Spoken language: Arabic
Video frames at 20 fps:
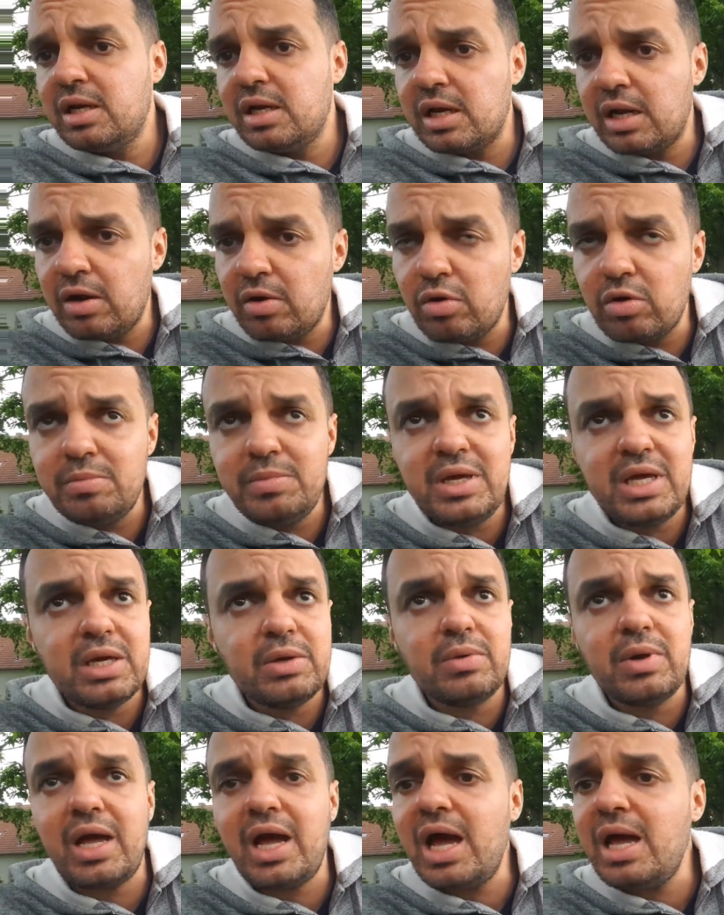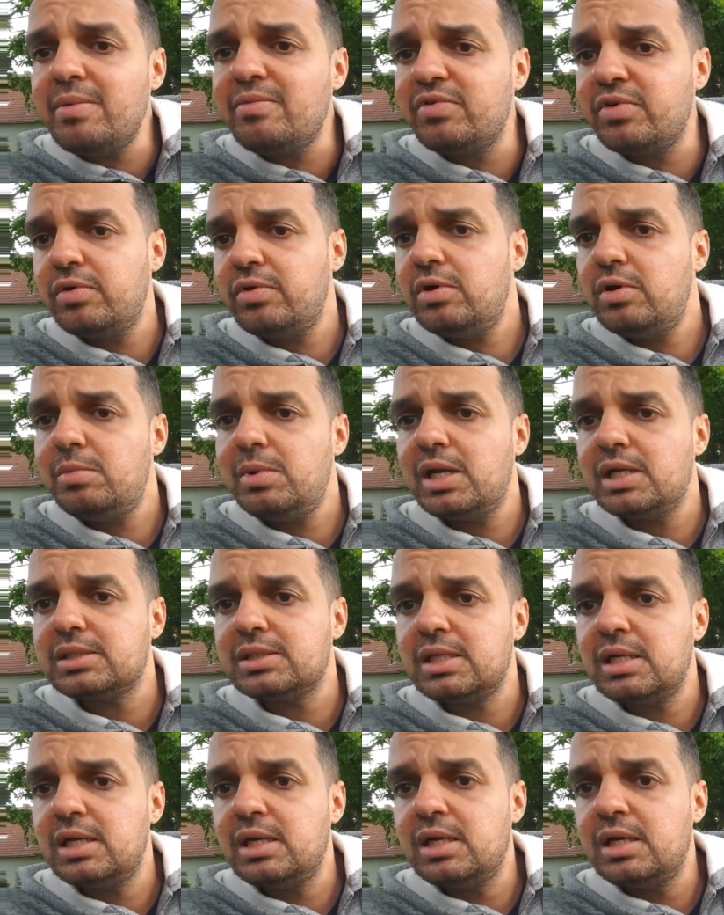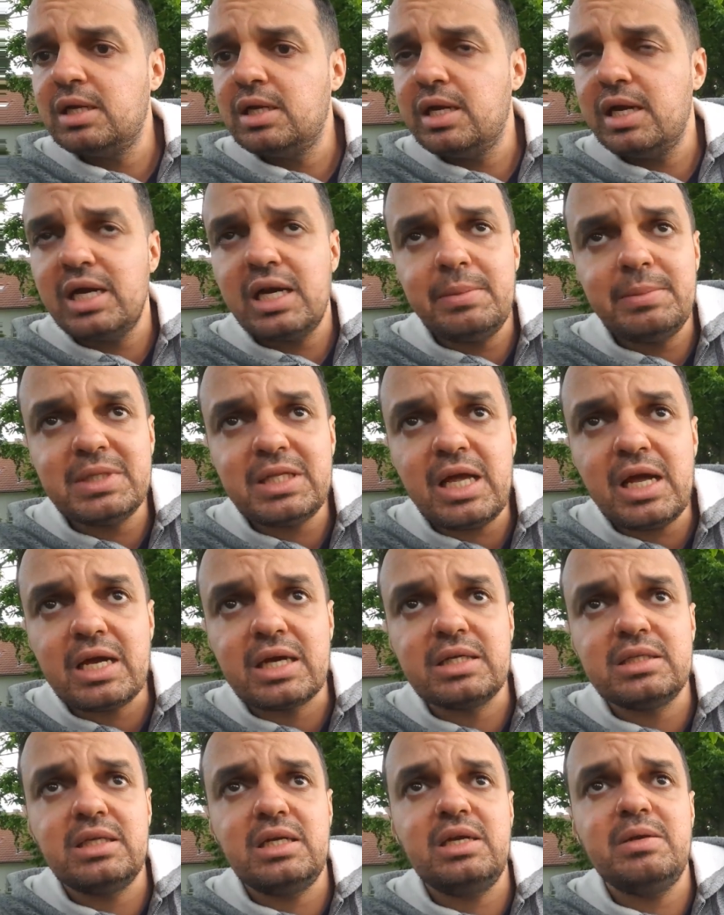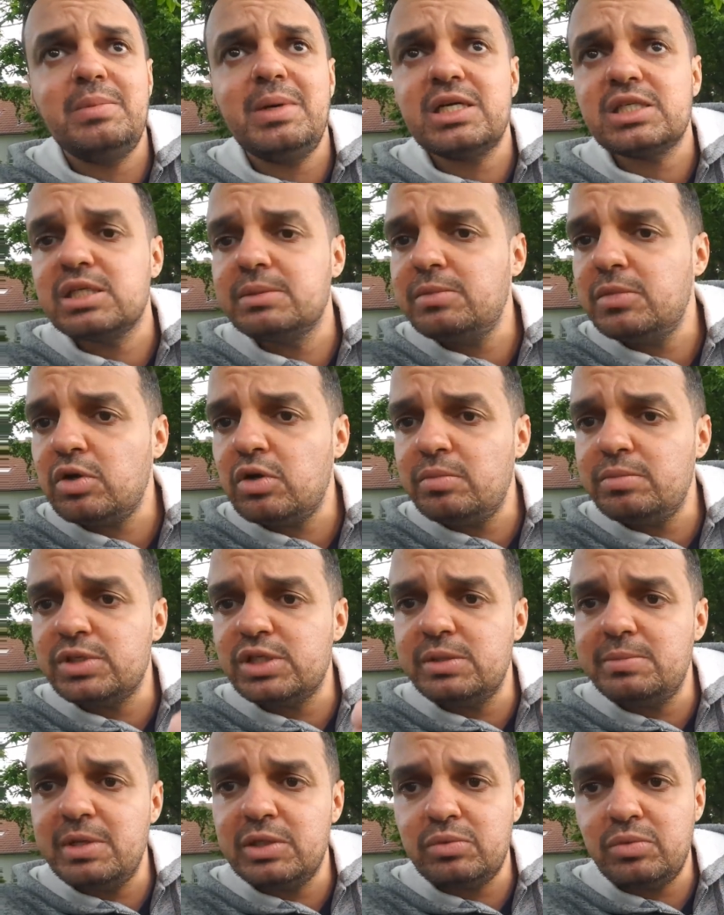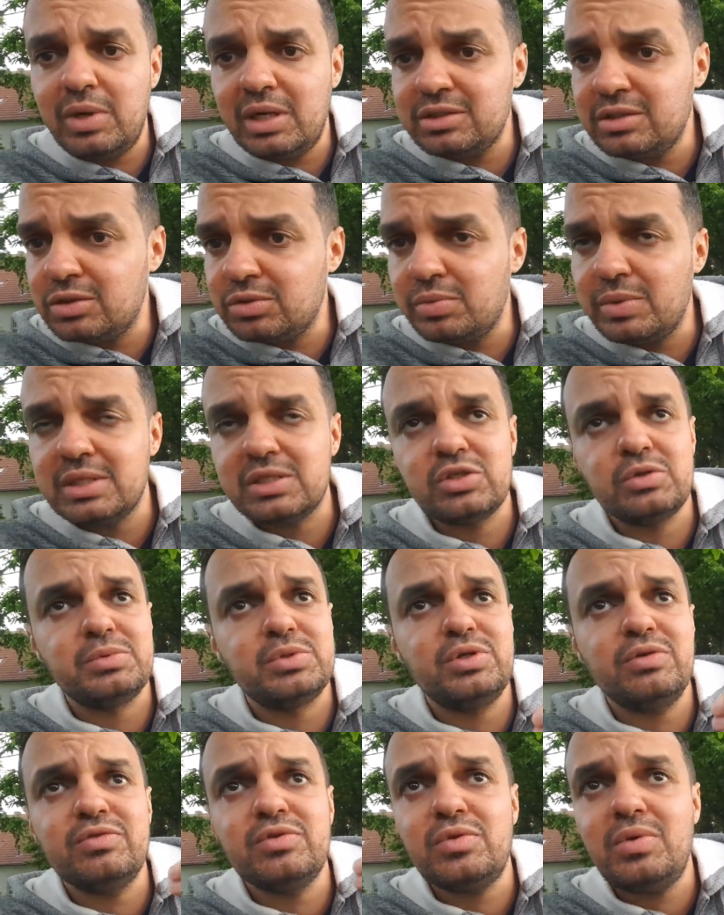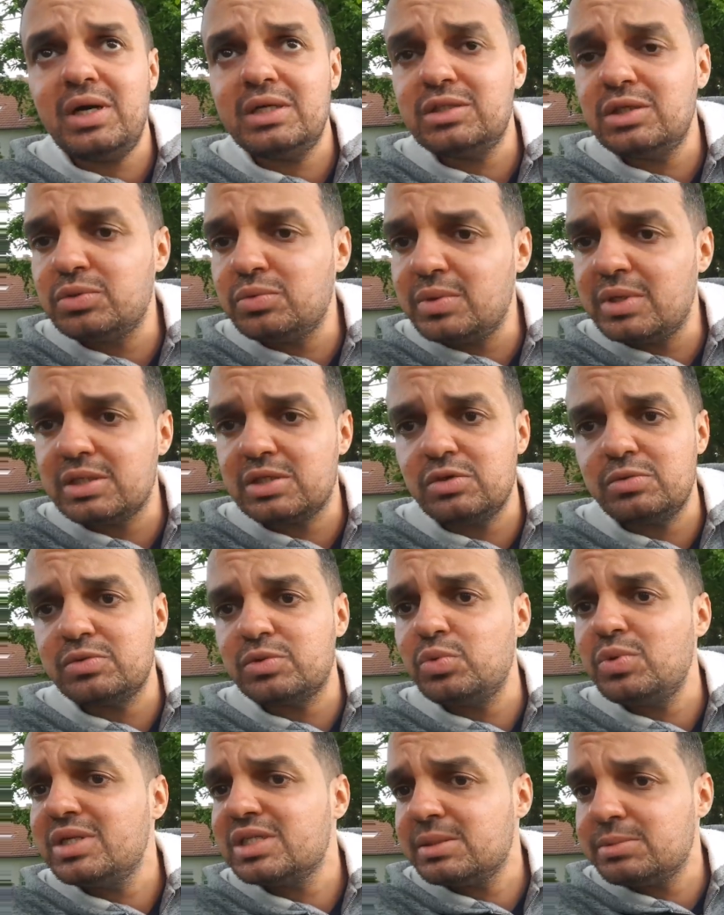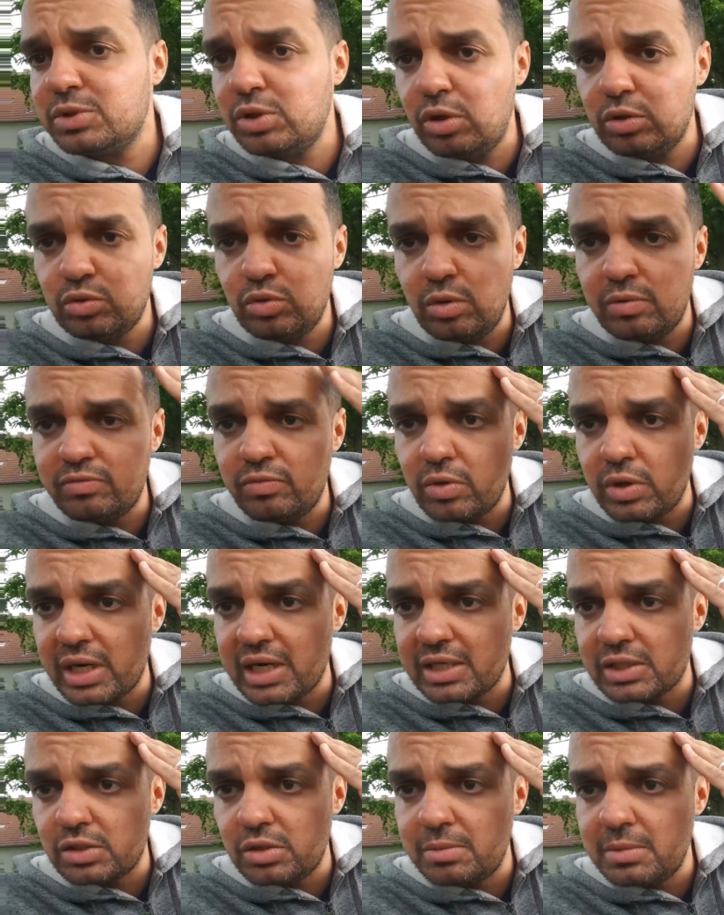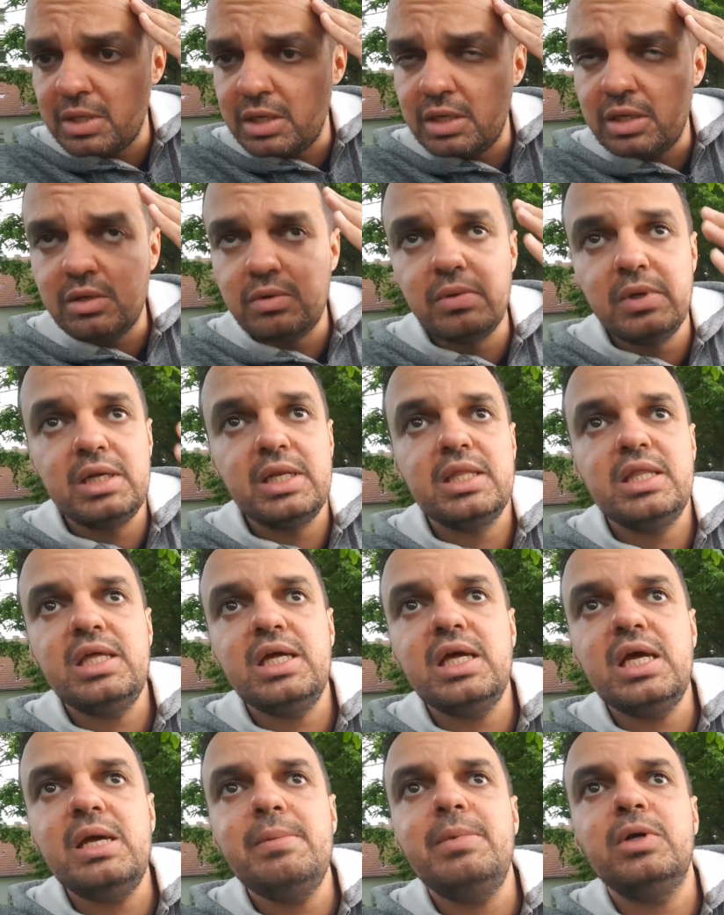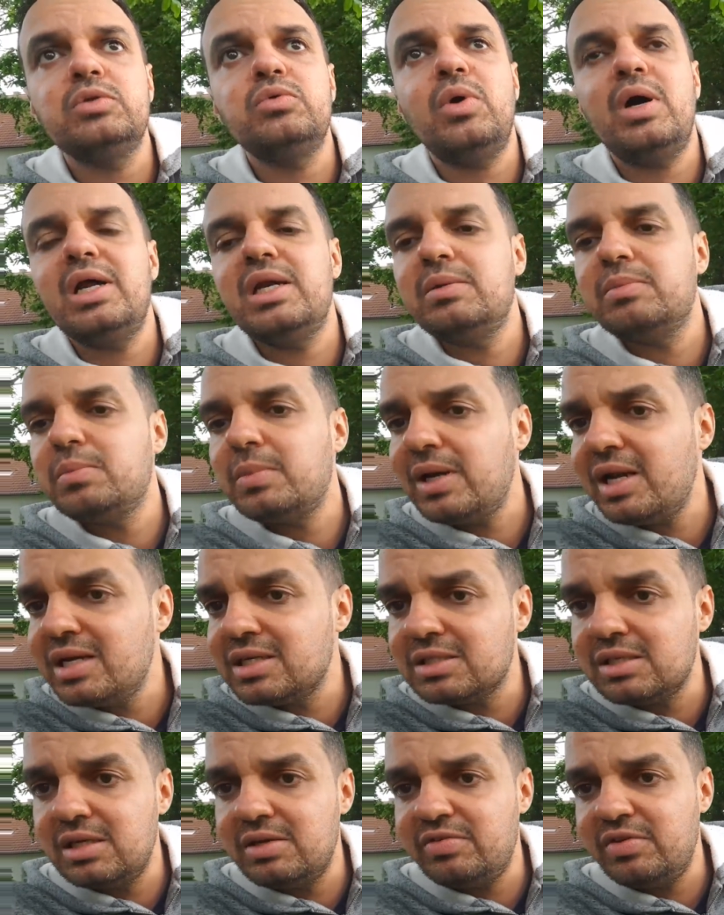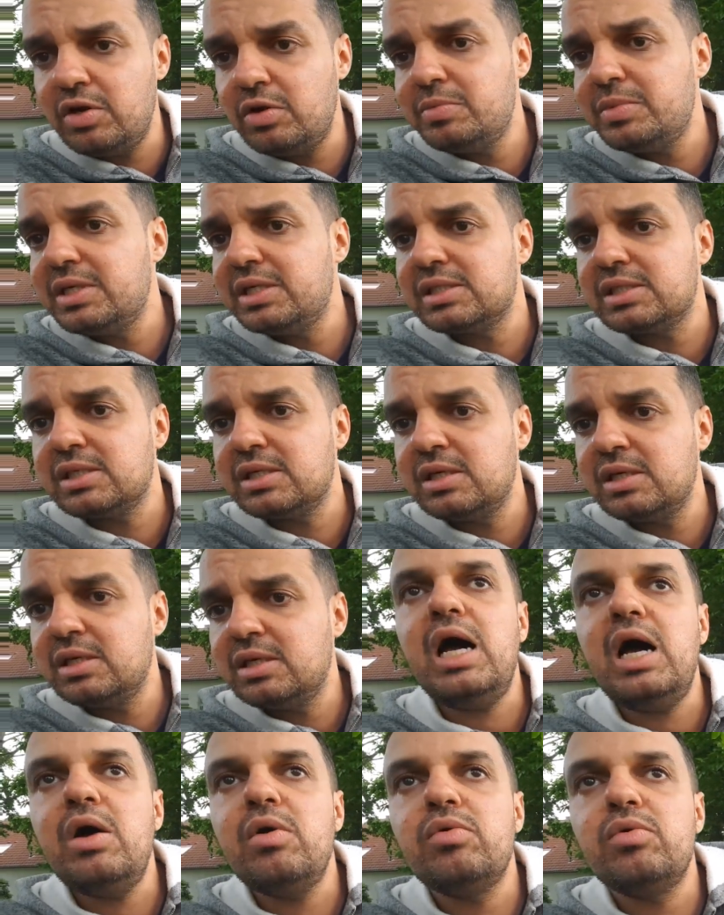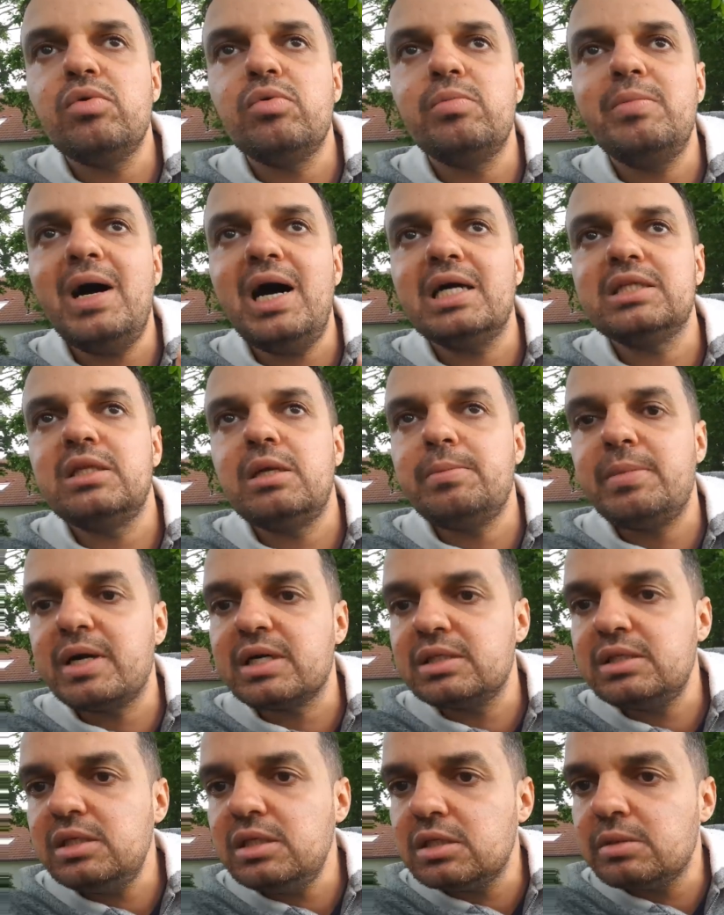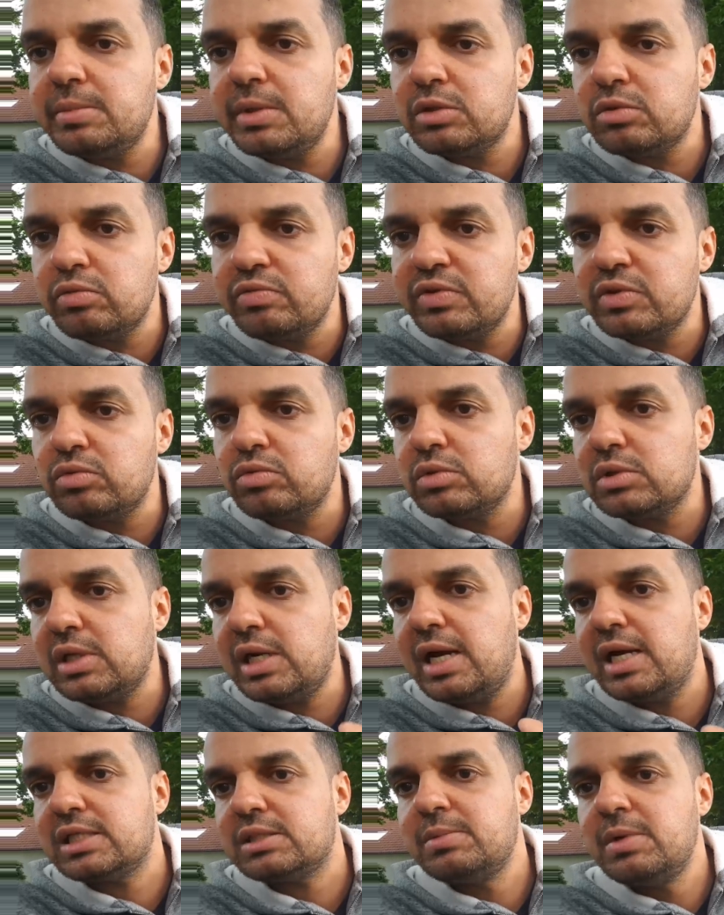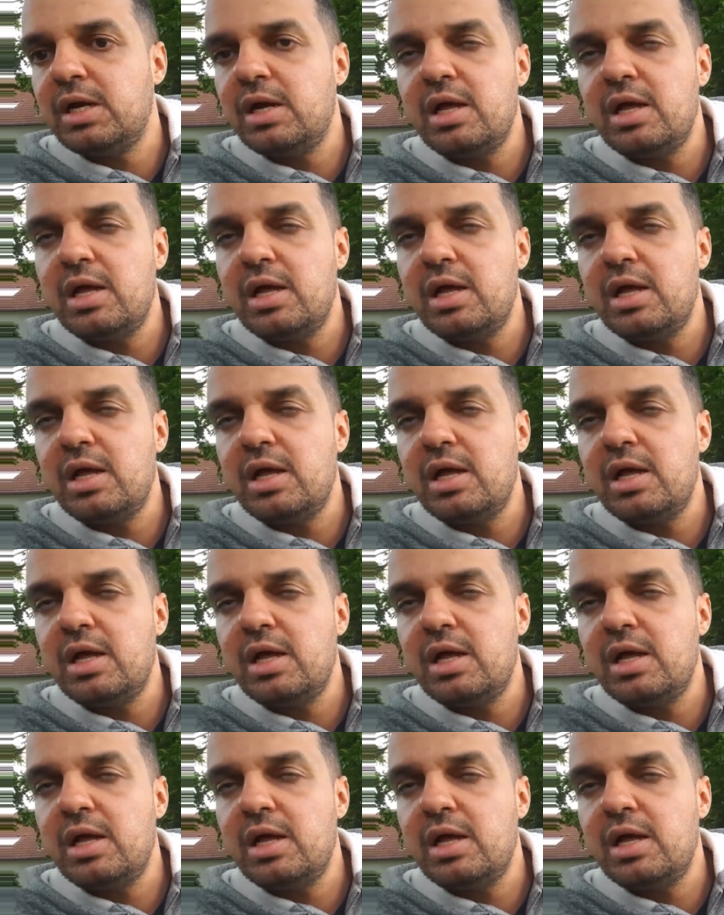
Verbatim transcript: راهو الباهي والخايب في كل بلاصه انا متاكد اللي برشا منكم باش يباتوا عند توانسه وباش يفطروا عند توانسه والتوانسه باش يحطوهم فوق راسهم ولذا ابعدوا عن البلايص اللي فيهم ريسك حاولوا بعد البارتي تباتوا في تونس العاصمه